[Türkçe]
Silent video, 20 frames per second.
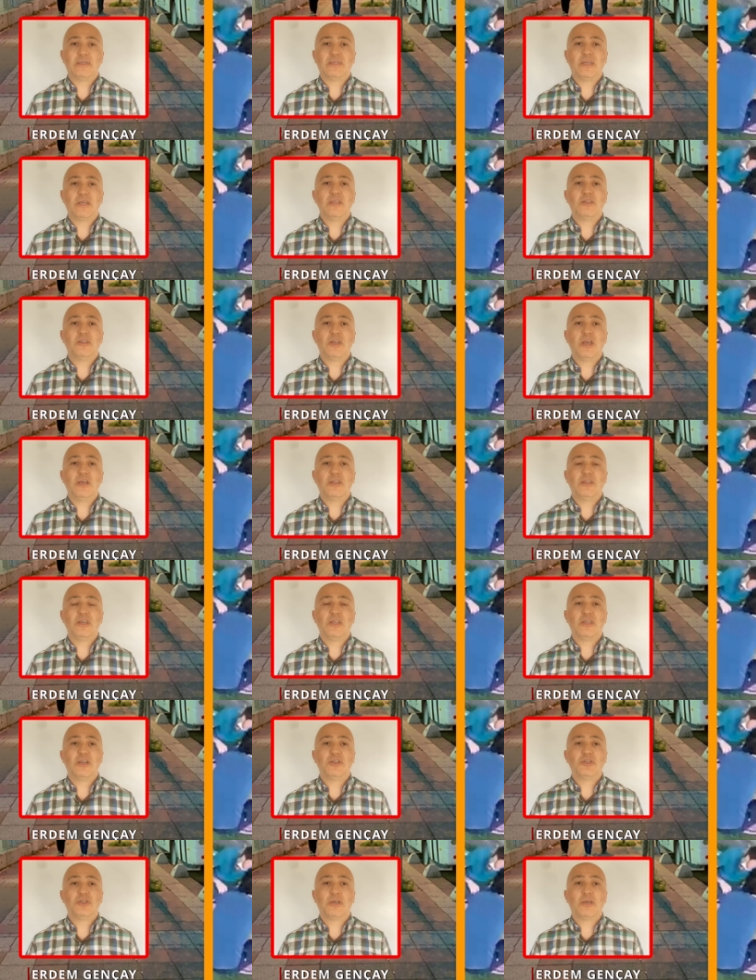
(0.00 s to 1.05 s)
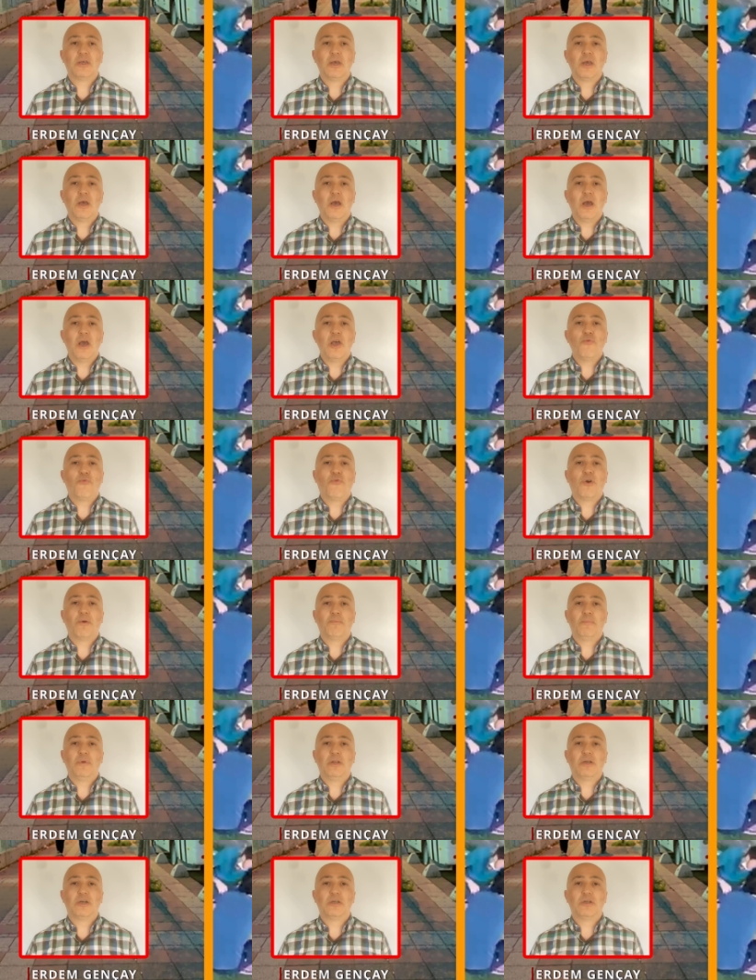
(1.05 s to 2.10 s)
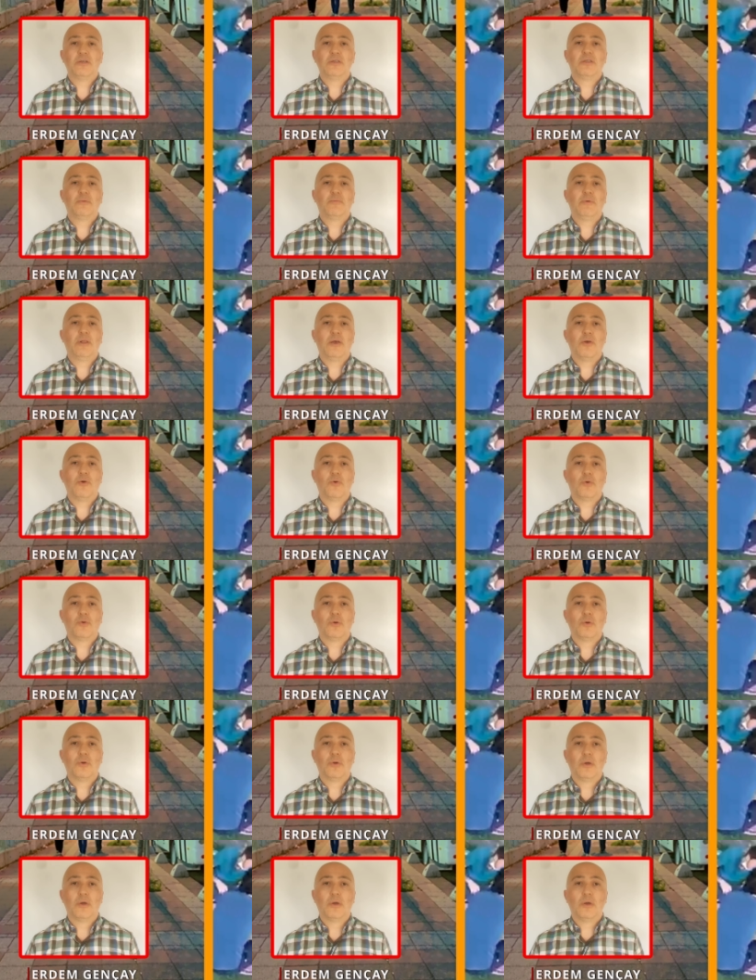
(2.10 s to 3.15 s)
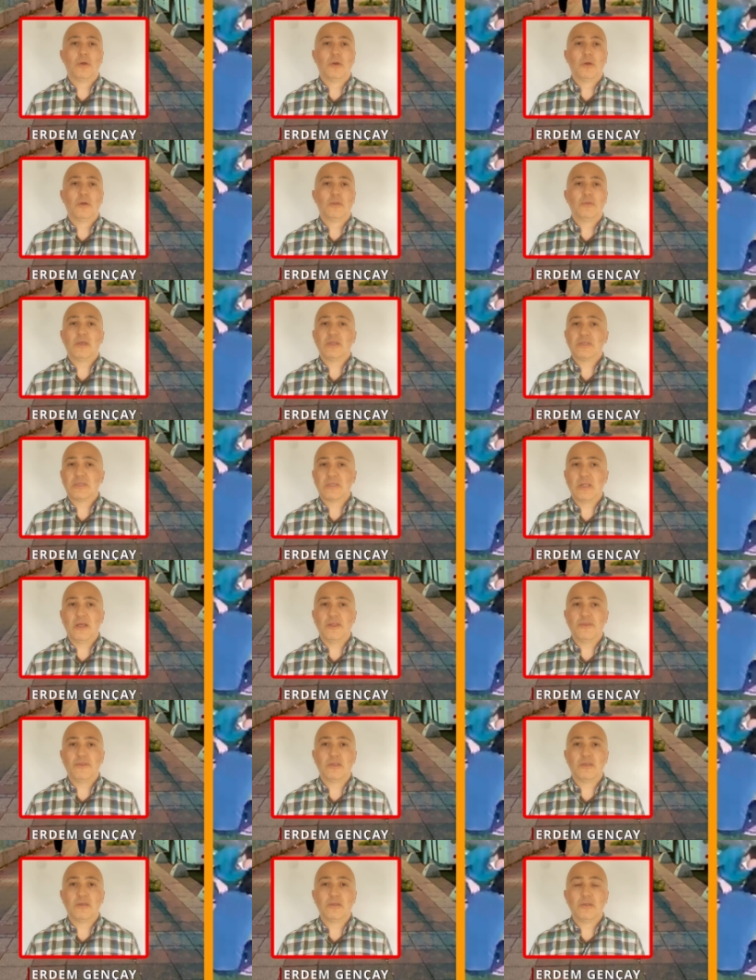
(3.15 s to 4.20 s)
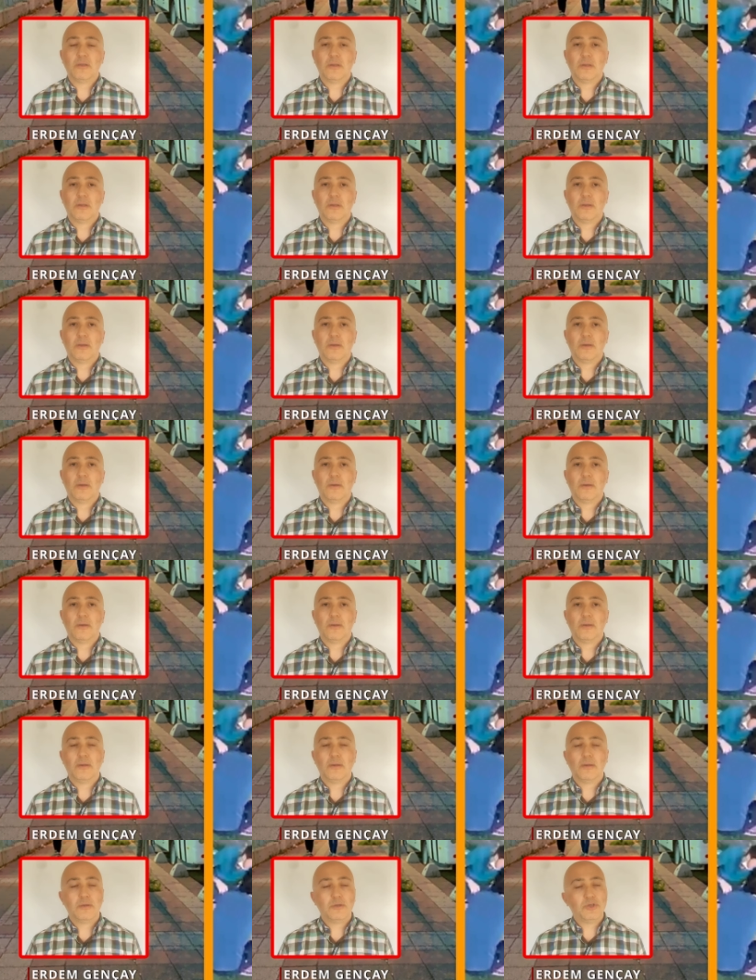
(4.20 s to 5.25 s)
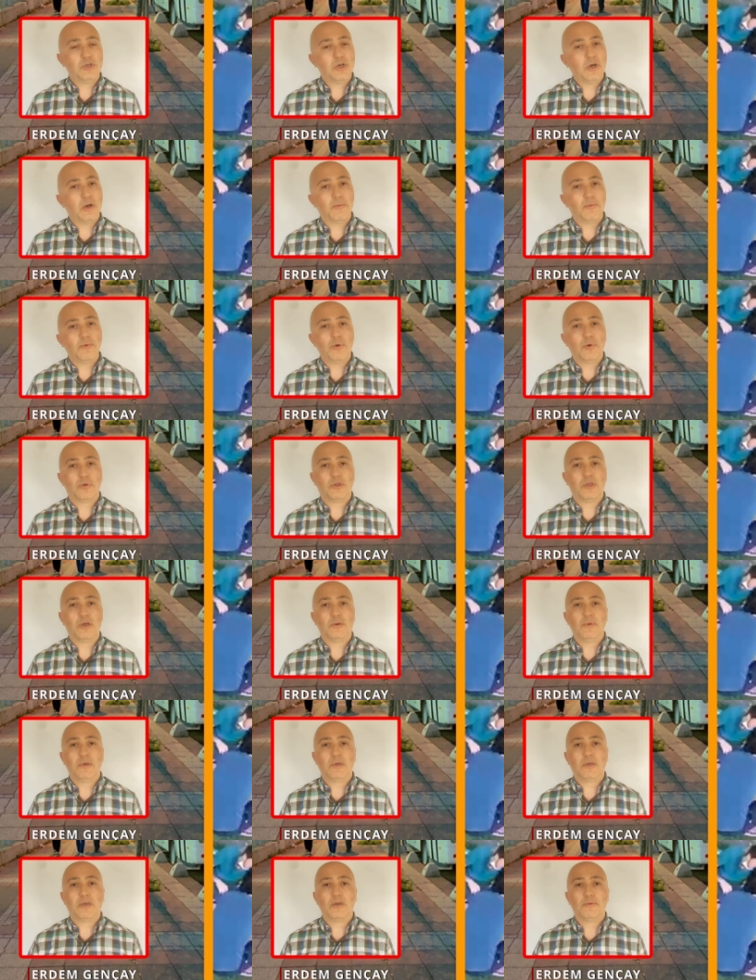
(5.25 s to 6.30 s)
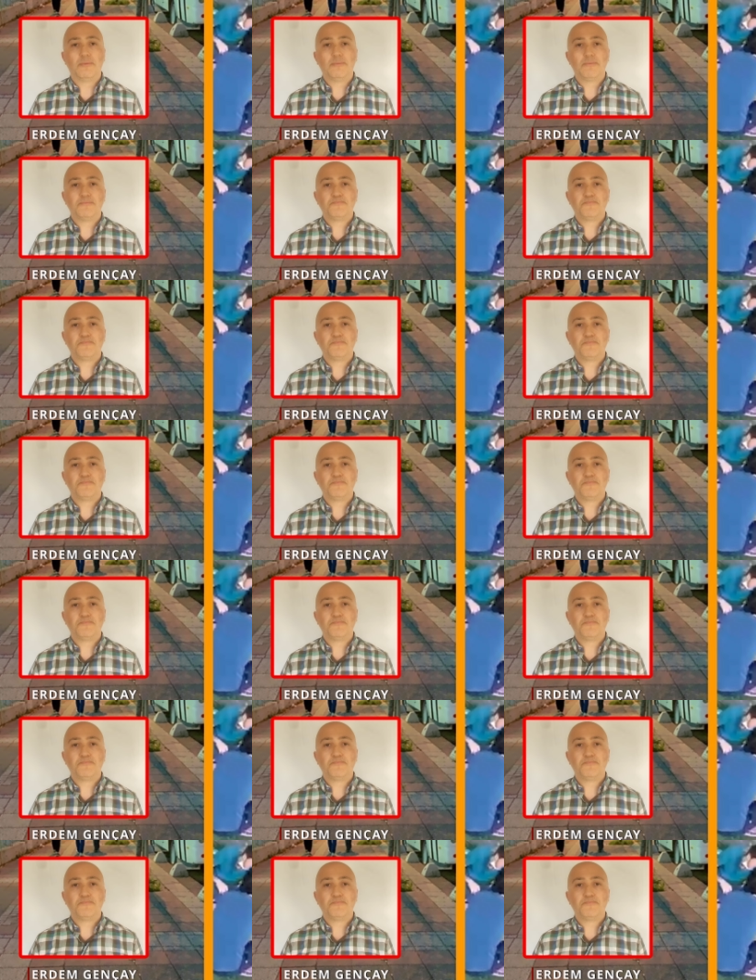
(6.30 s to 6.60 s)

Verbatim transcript: seni tehdit edecek en ufak bir kırıntı bile yok. Nasıl anladın? Cevabı yok tabii ki.